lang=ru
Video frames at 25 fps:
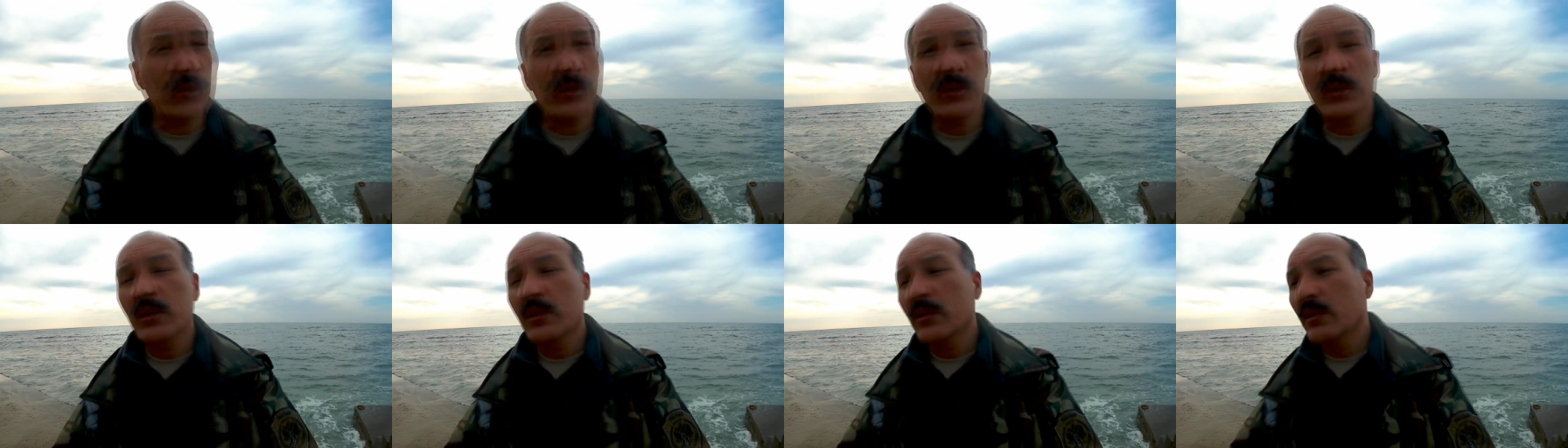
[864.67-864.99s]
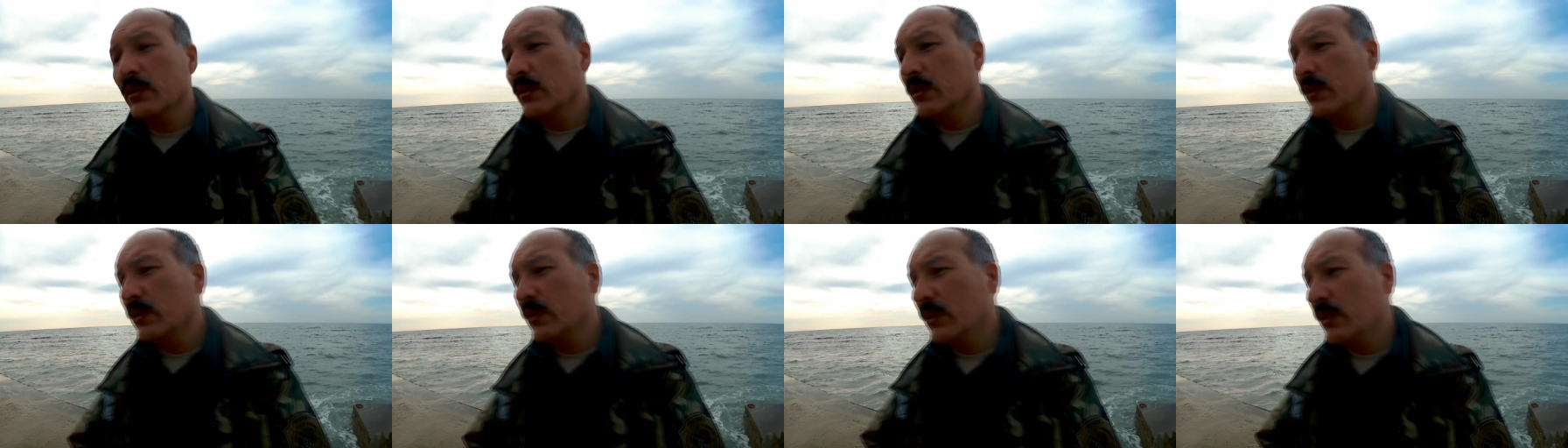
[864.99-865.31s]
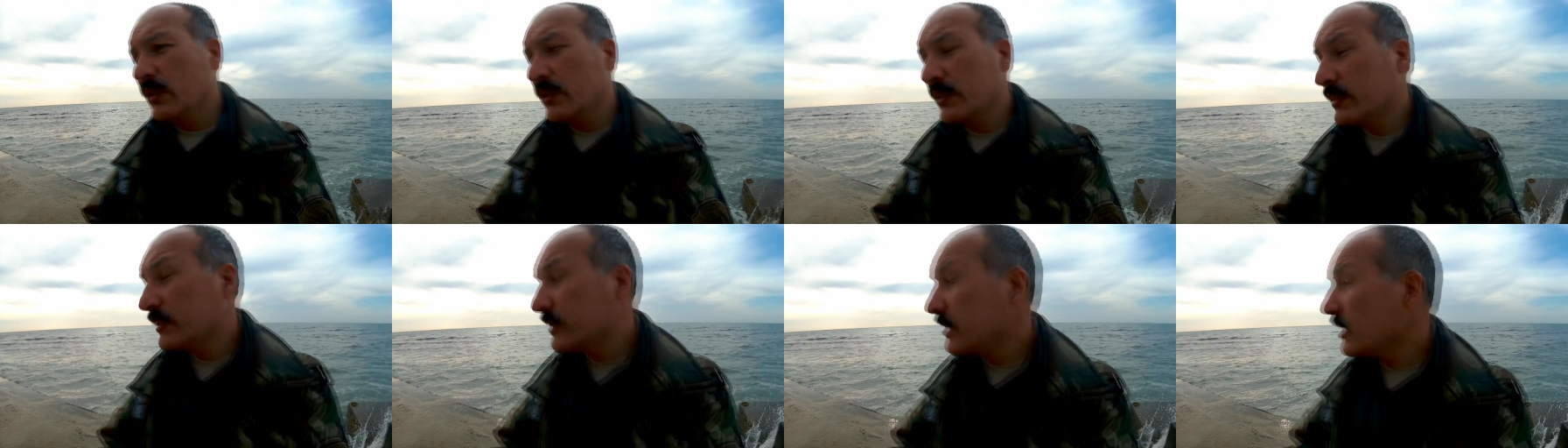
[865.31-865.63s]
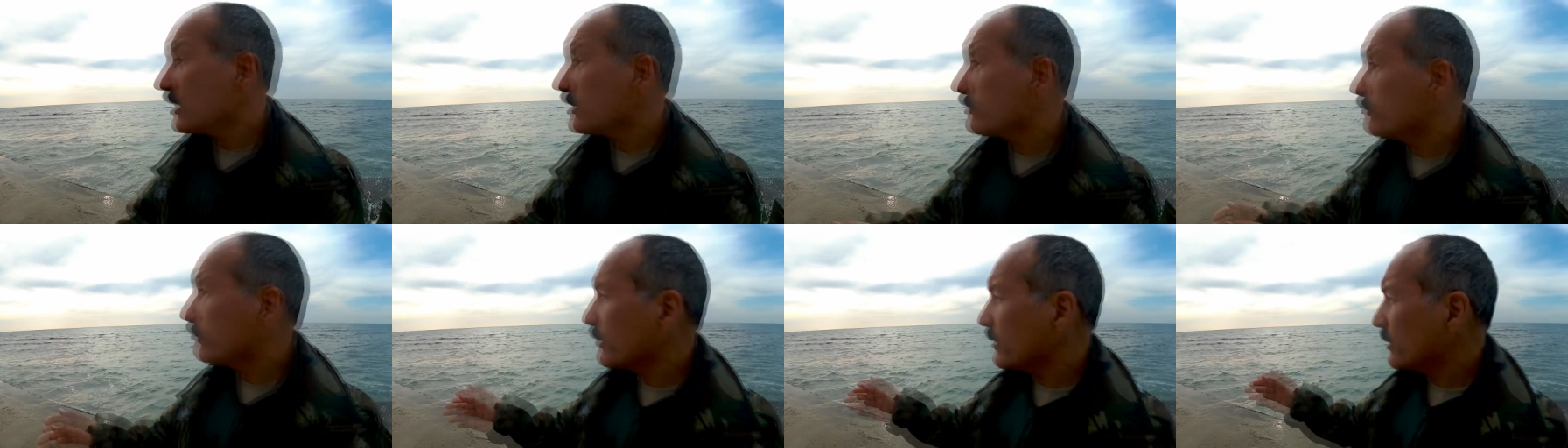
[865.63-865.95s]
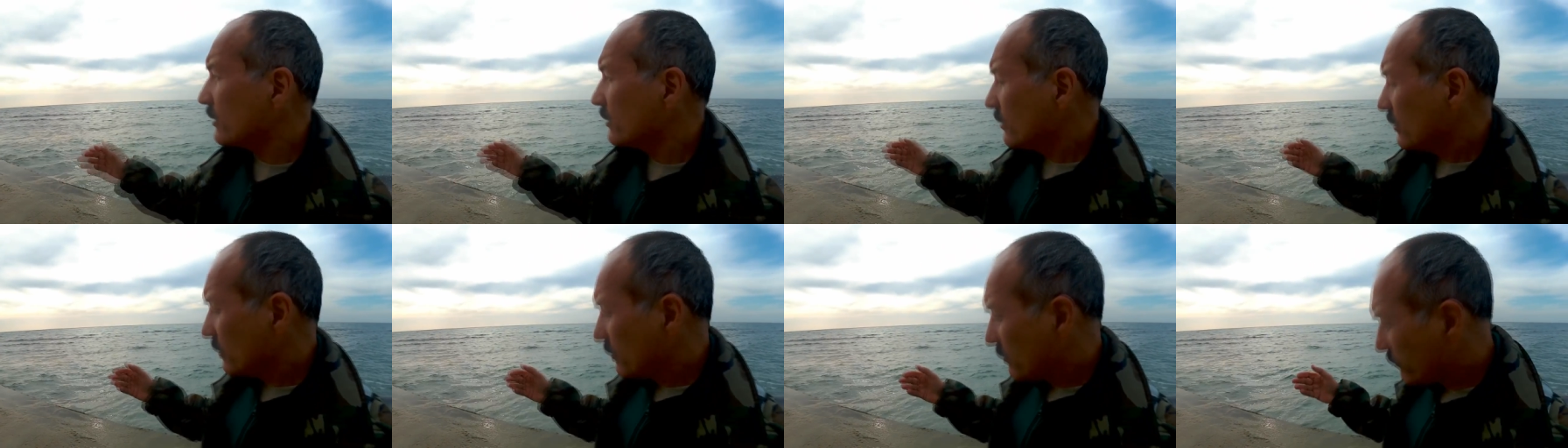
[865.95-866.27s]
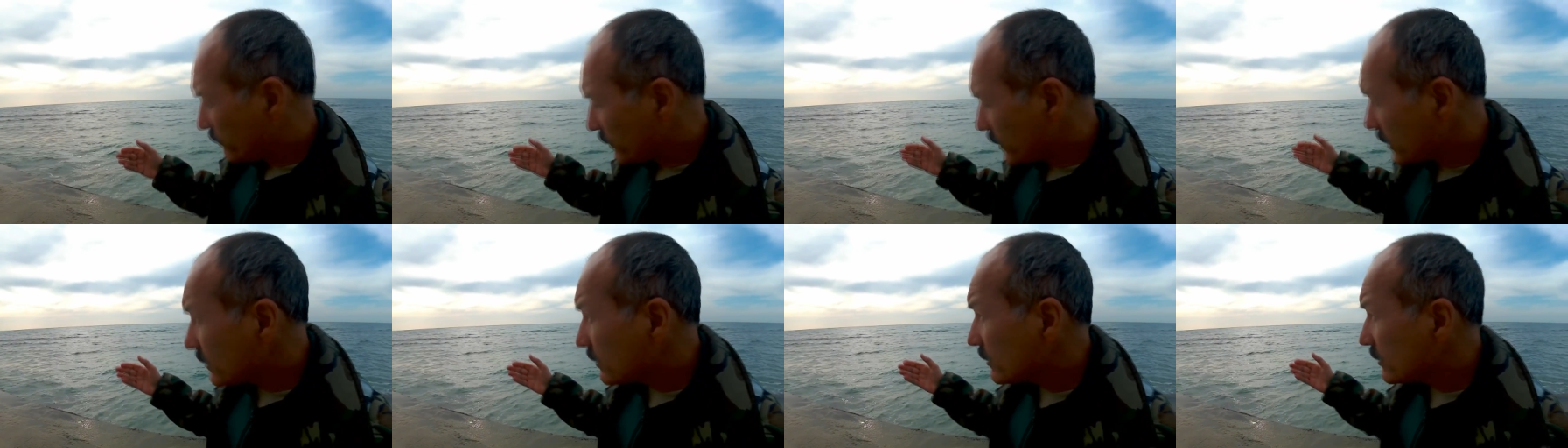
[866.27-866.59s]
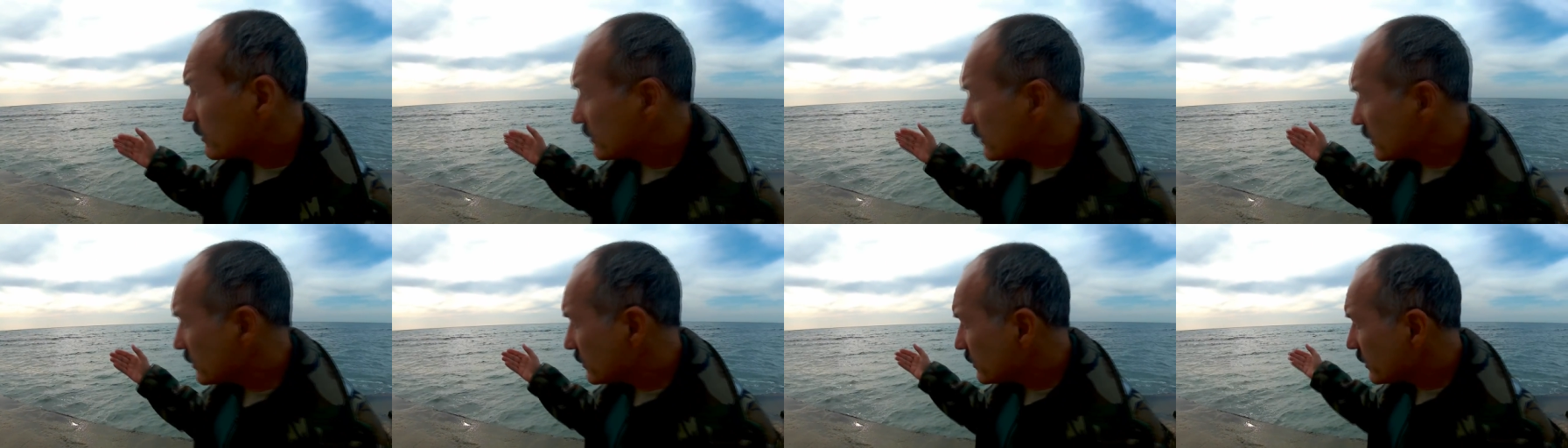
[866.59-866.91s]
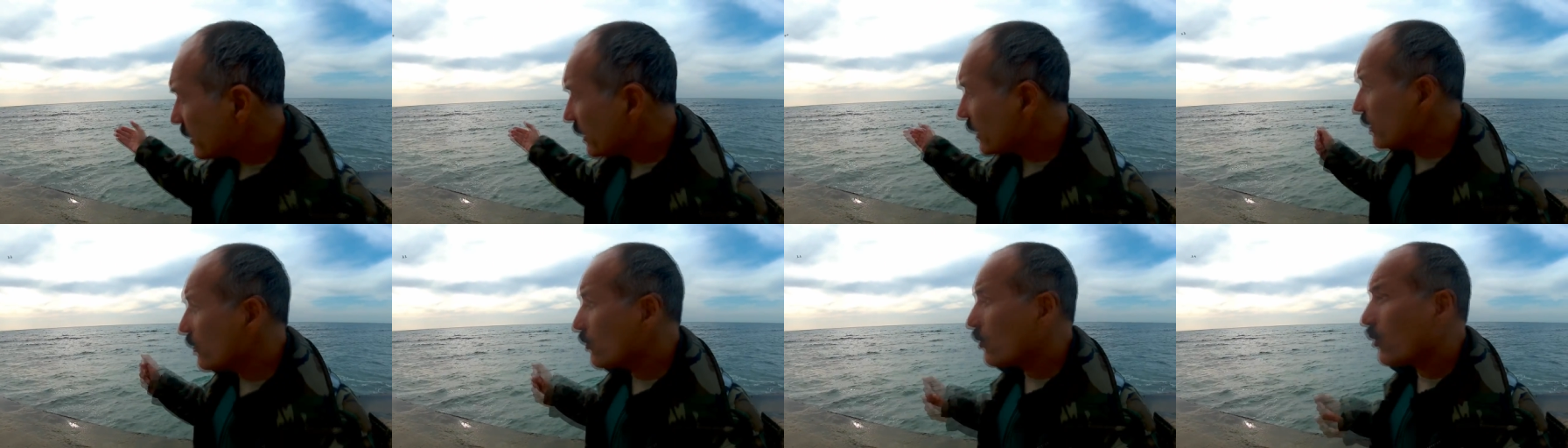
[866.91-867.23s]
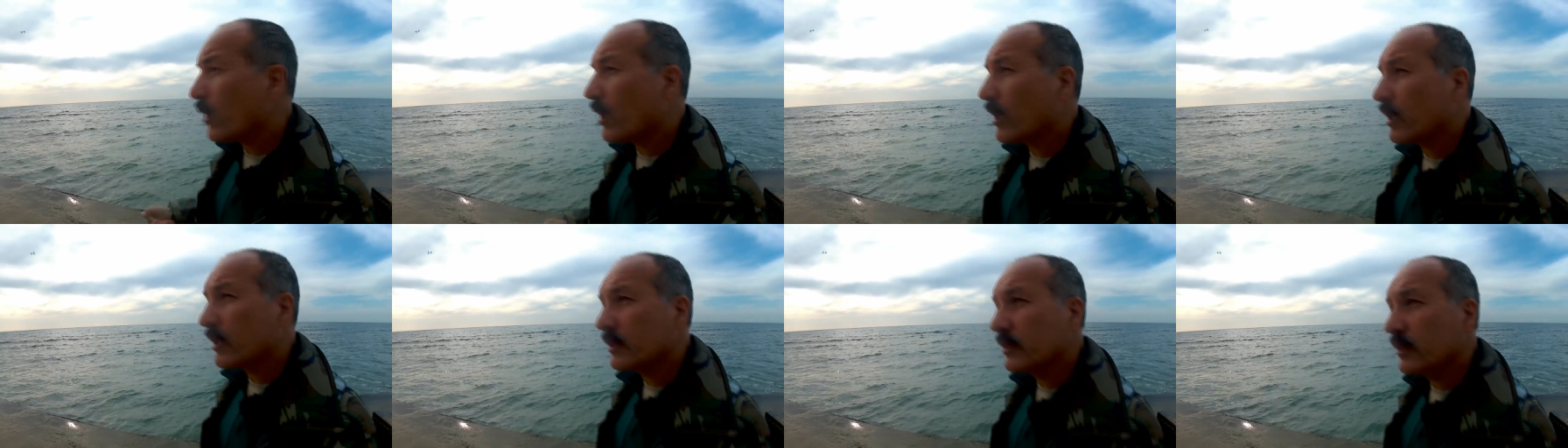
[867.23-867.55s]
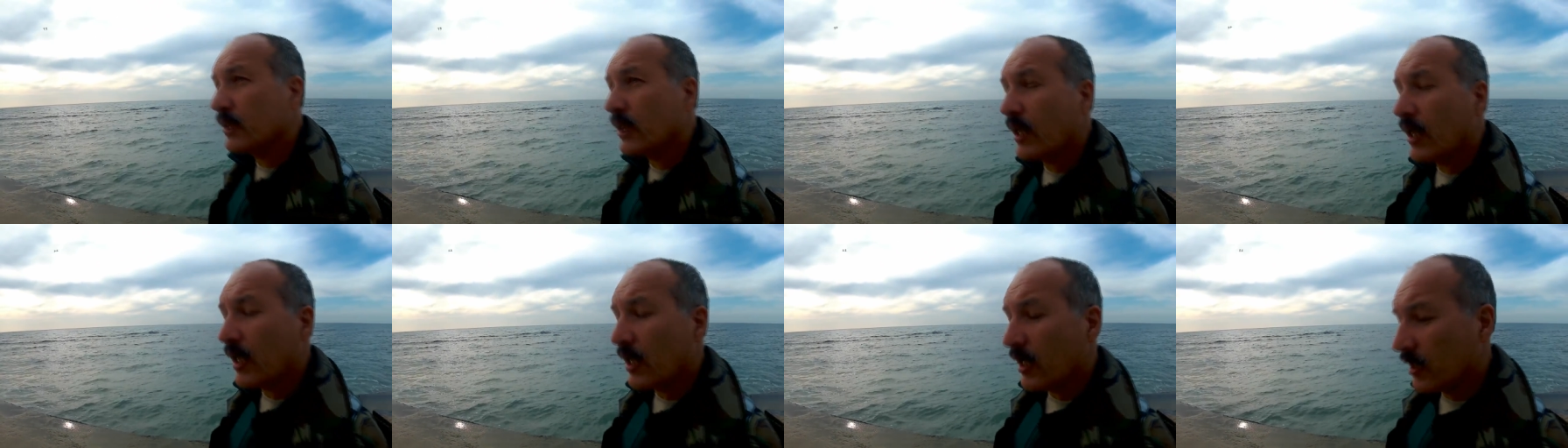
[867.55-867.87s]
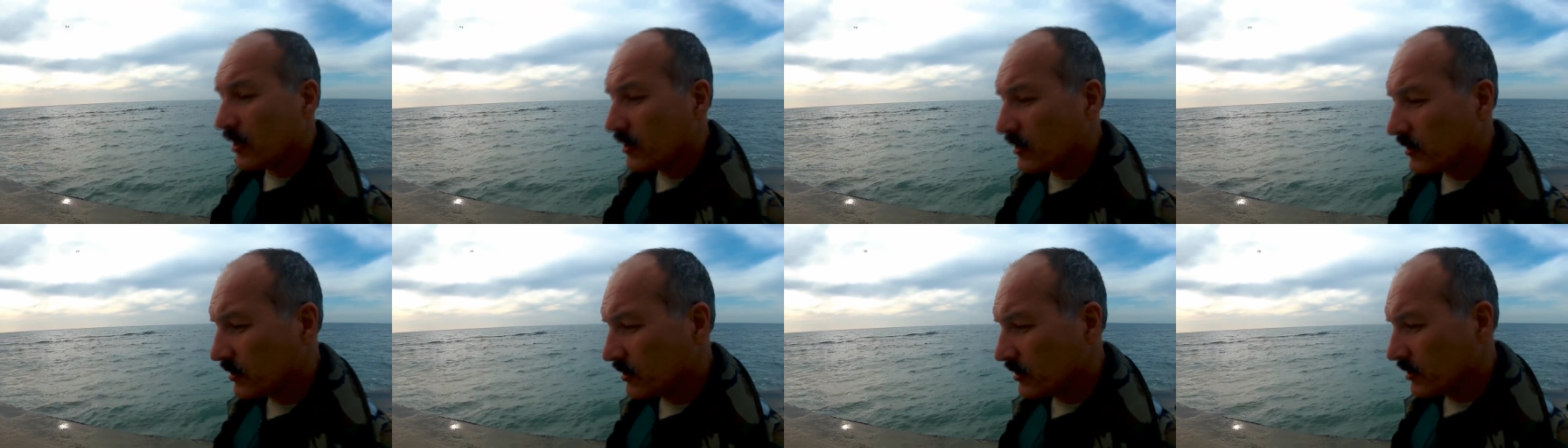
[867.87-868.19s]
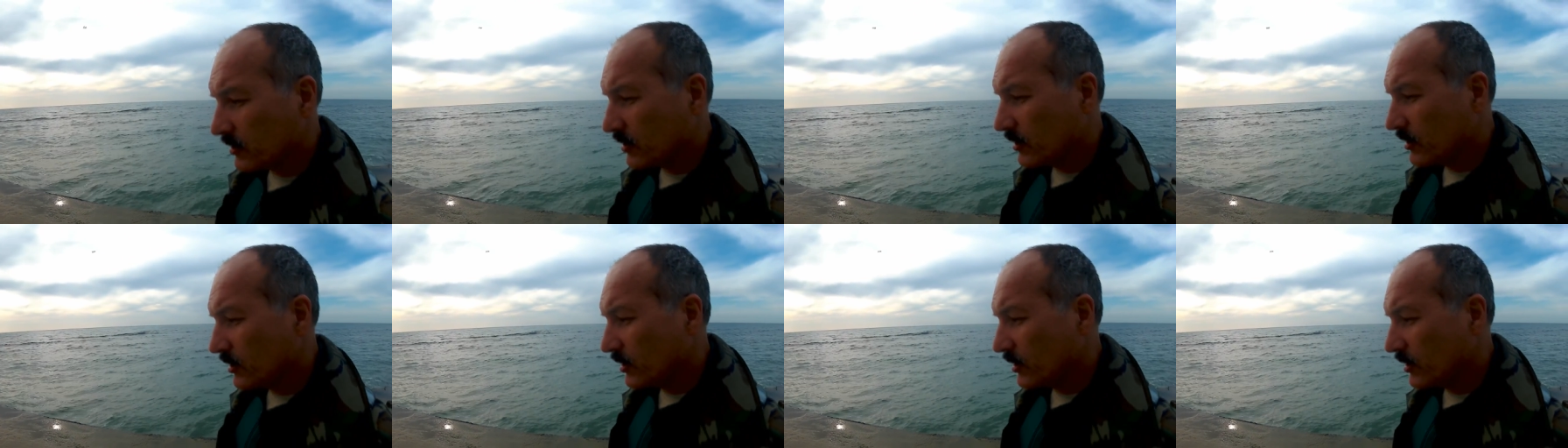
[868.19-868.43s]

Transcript: Вот Здесь бы вы сидели у окна,